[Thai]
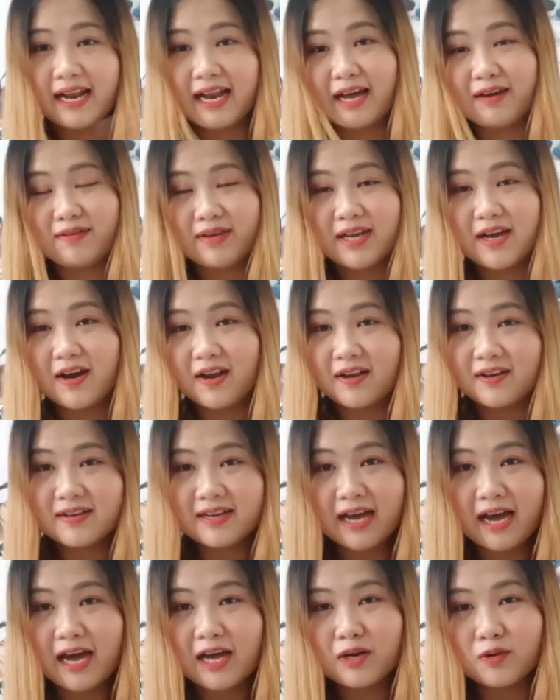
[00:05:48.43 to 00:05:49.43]
ลาไปก่อนแล้ว
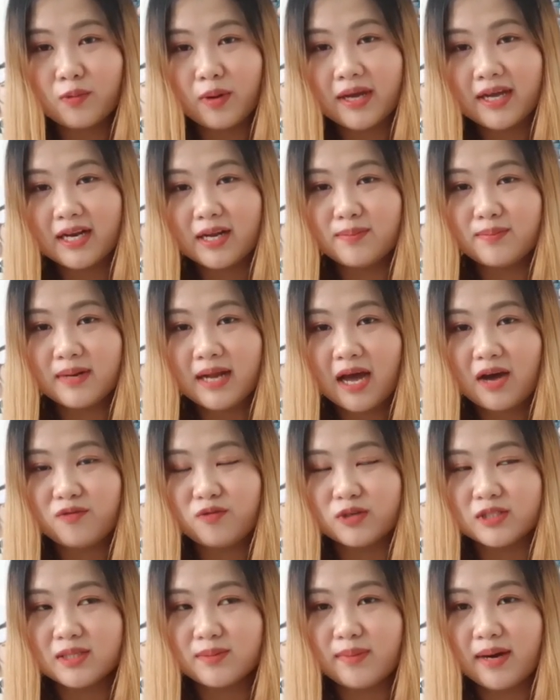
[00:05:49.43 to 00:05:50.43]
กันไว้คลิปหน้า
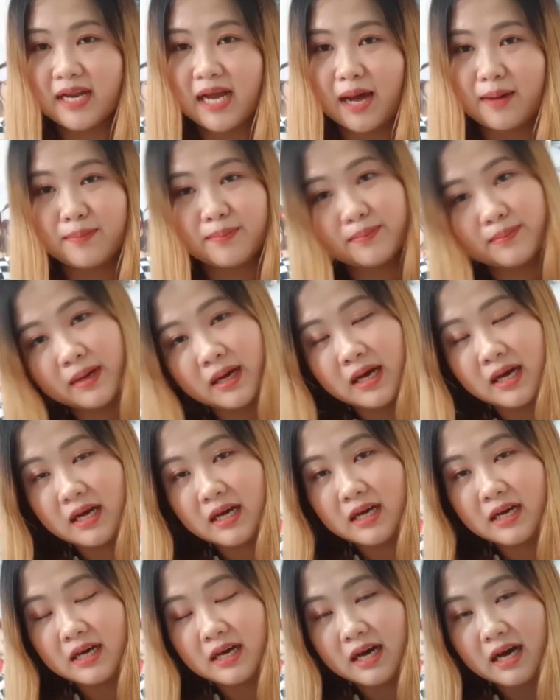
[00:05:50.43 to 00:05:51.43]
ฝนจะมา
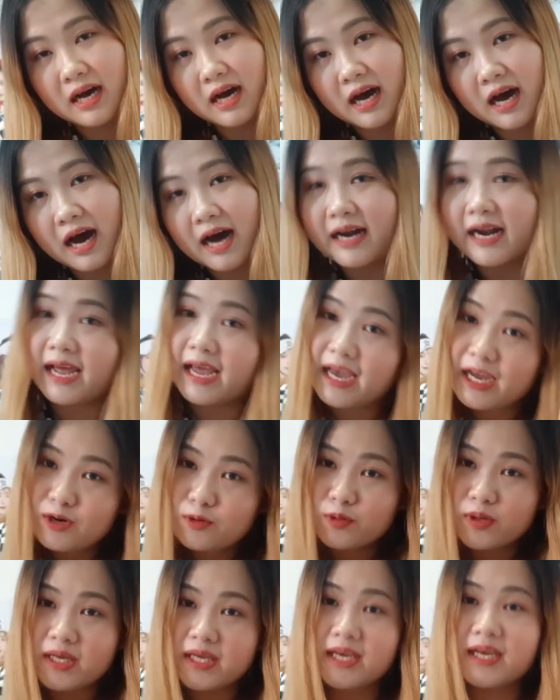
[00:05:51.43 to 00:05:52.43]
ทำอะไรให้
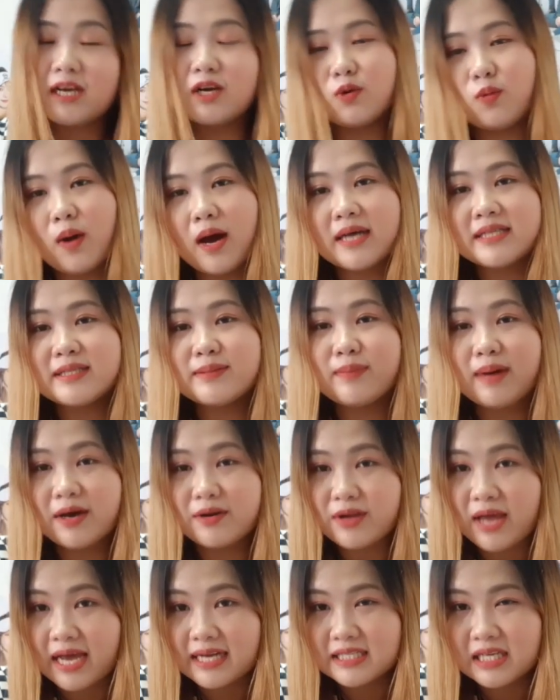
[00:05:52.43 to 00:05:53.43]
ดูอีก หรือว่าจะ
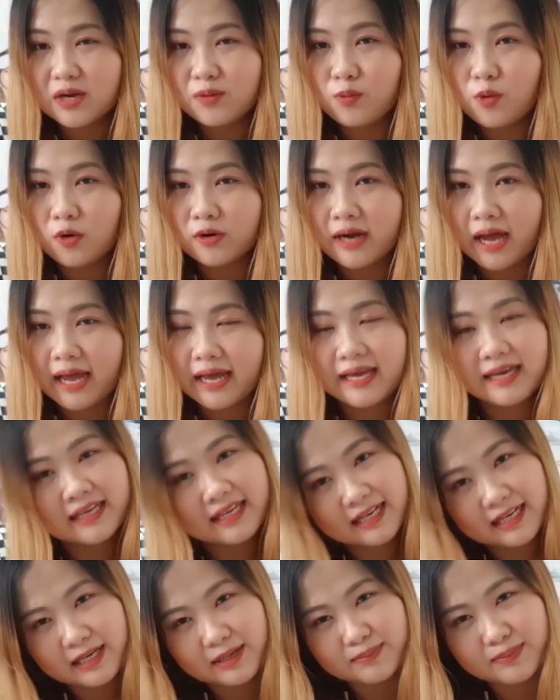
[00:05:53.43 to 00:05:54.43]
มาีแอคชั่นวงไหนอ
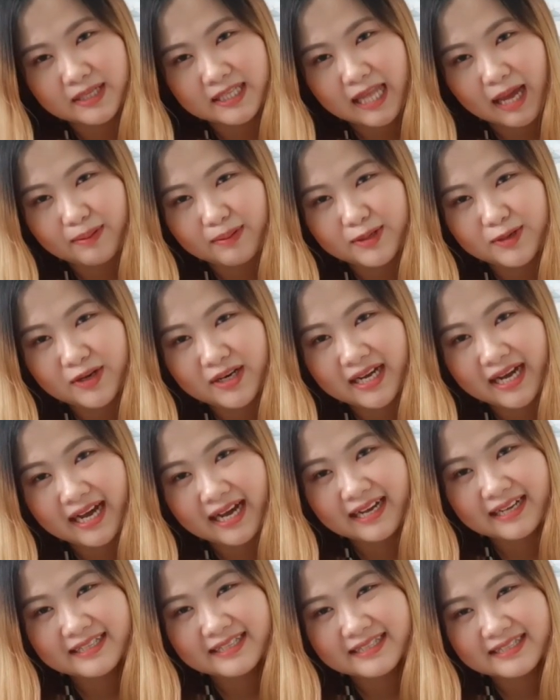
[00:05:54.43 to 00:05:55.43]
ย่าลืมติดตามกันด้วยนะคะ